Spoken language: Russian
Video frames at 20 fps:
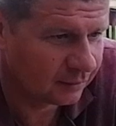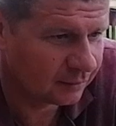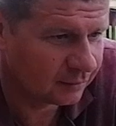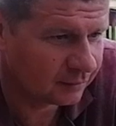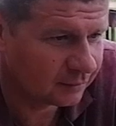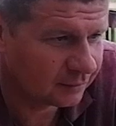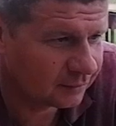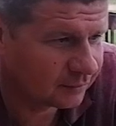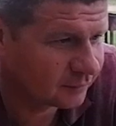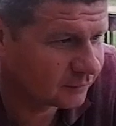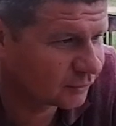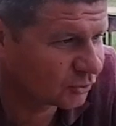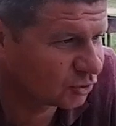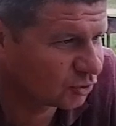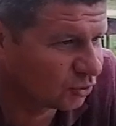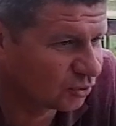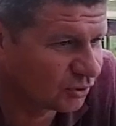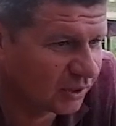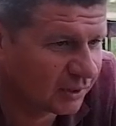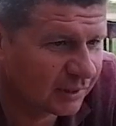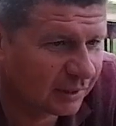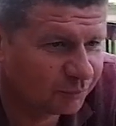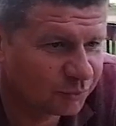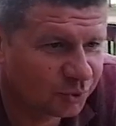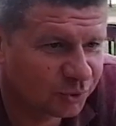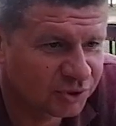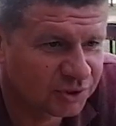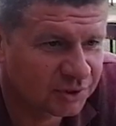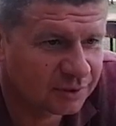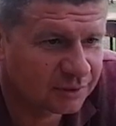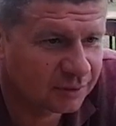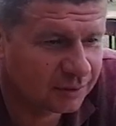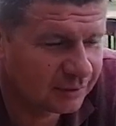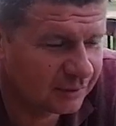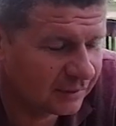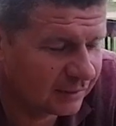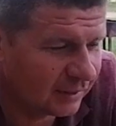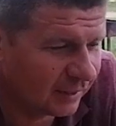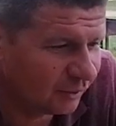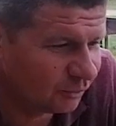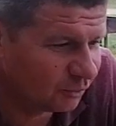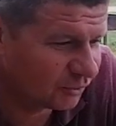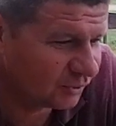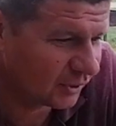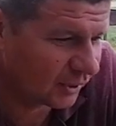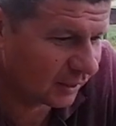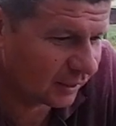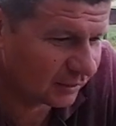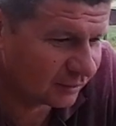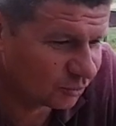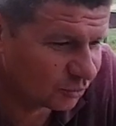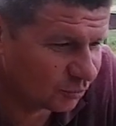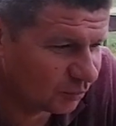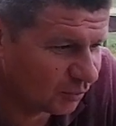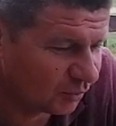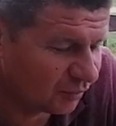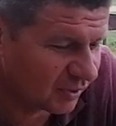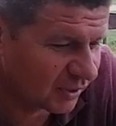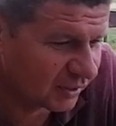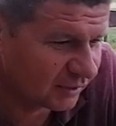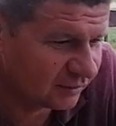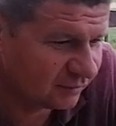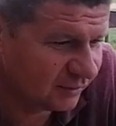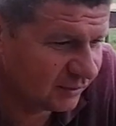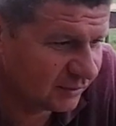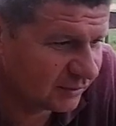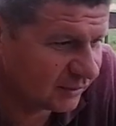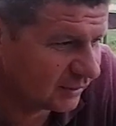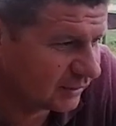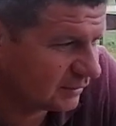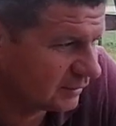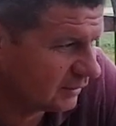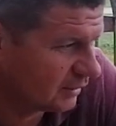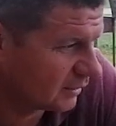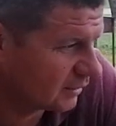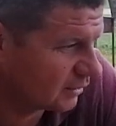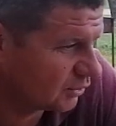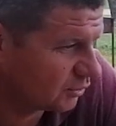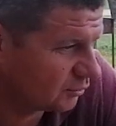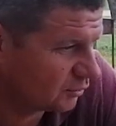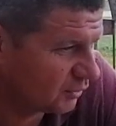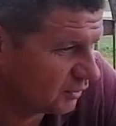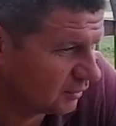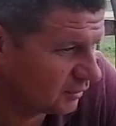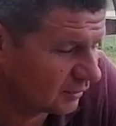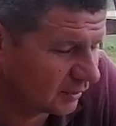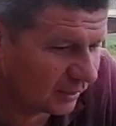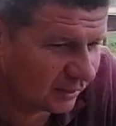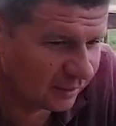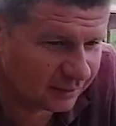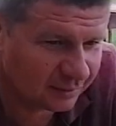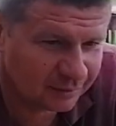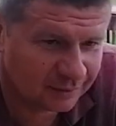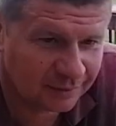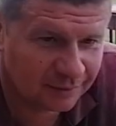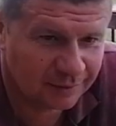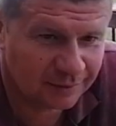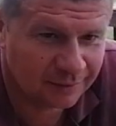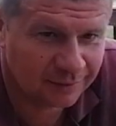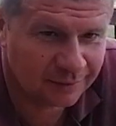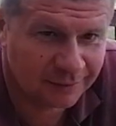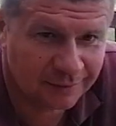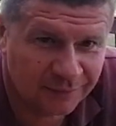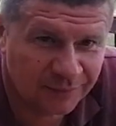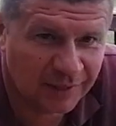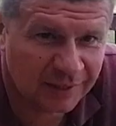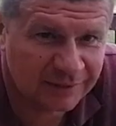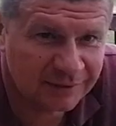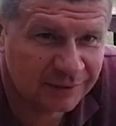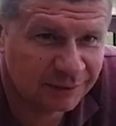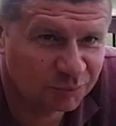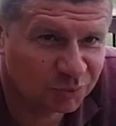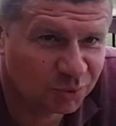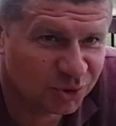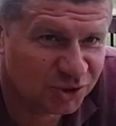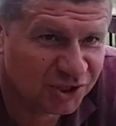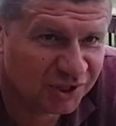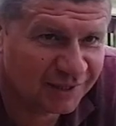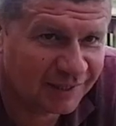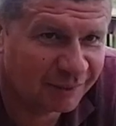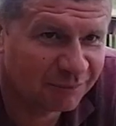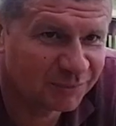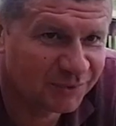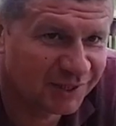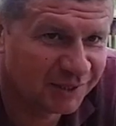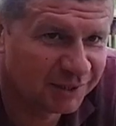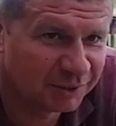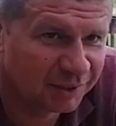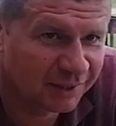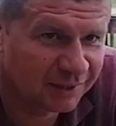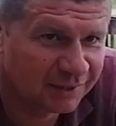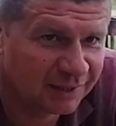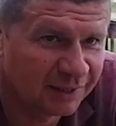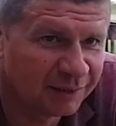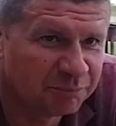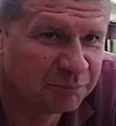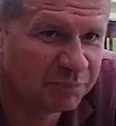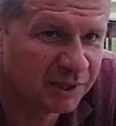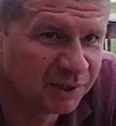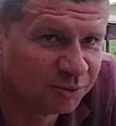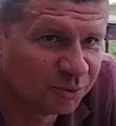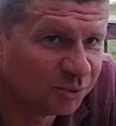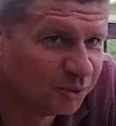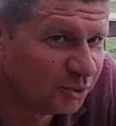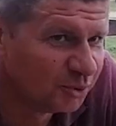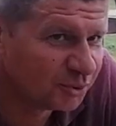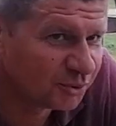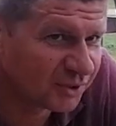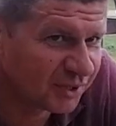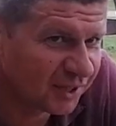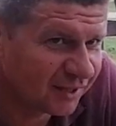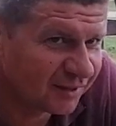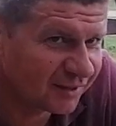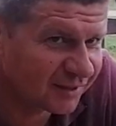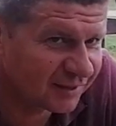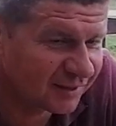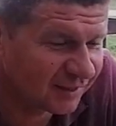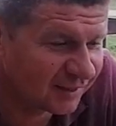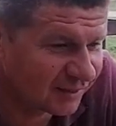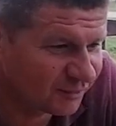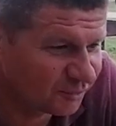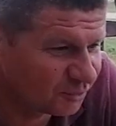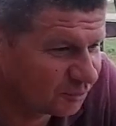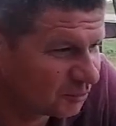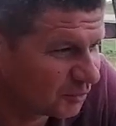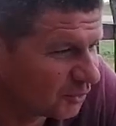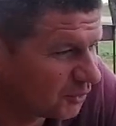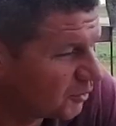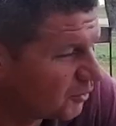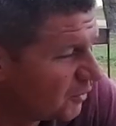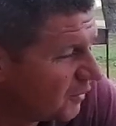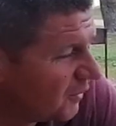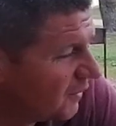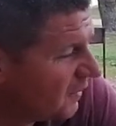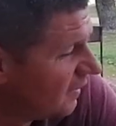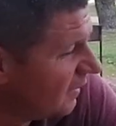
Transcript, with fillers: Э, что-то нам тоже не дает так особого развития, сдерживает, наверное, нас немножко там демпингуют, наверное, я думаю.